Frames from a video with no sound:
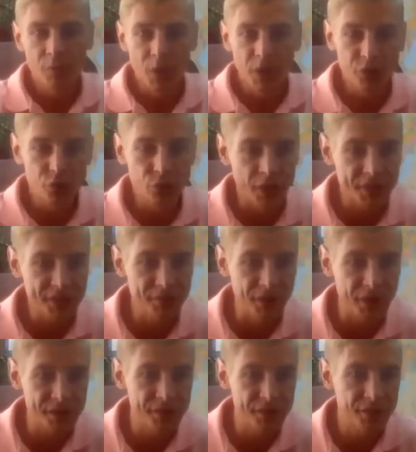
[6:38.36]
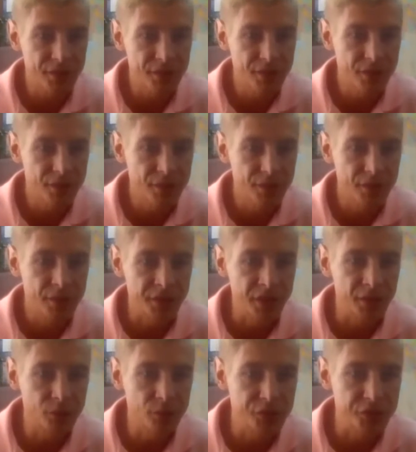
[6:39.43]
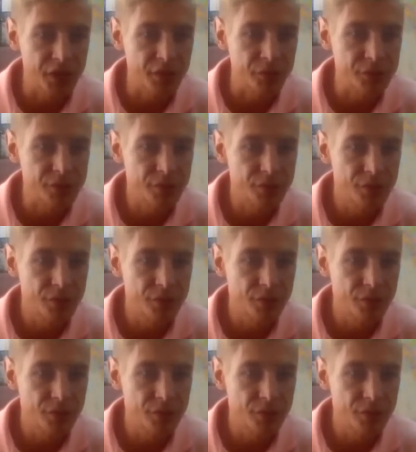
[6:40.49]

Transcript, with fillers: прошу на связь. Я отключаюсь.